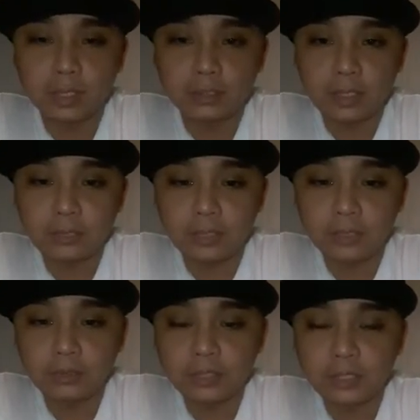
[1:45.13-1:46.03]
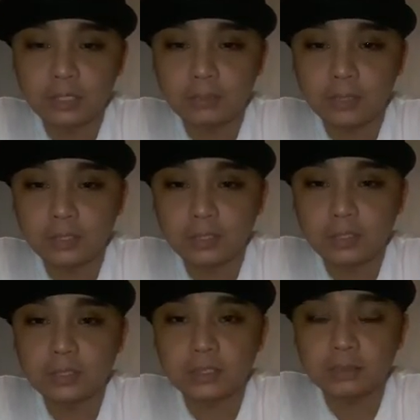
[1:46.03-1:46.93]
deck natin, yung isa naman
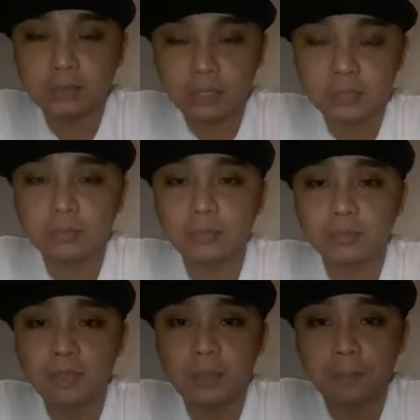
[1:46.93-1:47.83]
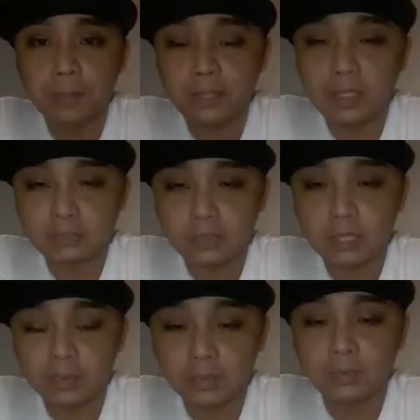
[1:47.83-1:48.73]
is merong peak
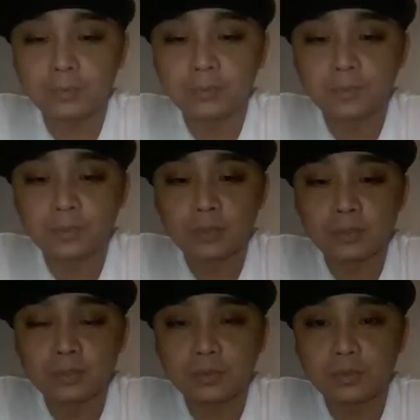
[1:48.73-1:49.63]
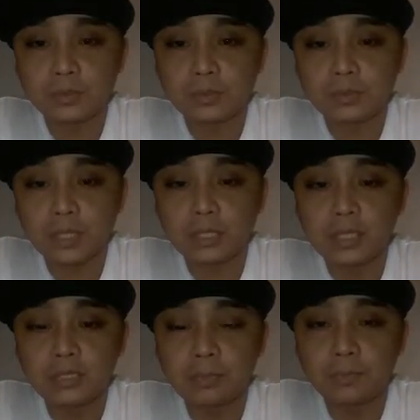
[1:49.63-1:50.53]
insulator So,
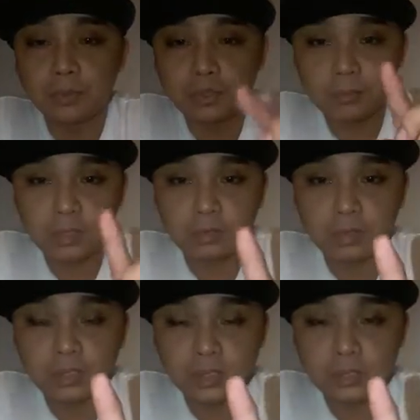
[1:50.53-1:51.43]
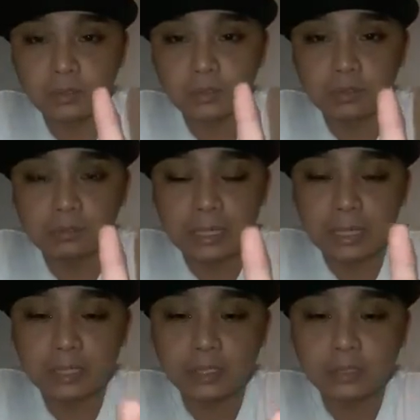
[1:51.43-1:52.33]
kada isang post, merong isang
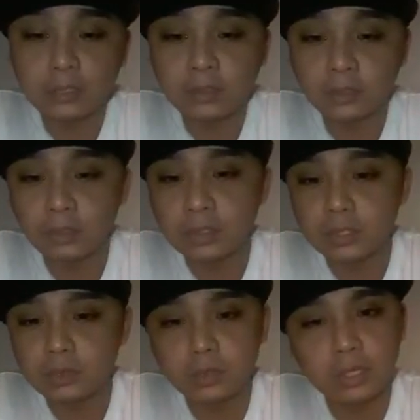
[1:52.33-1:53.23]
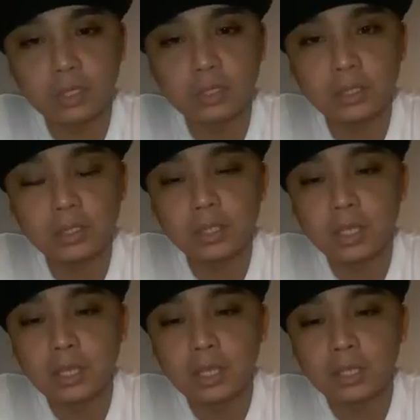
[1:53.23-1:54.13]
malaking hole siguro. I think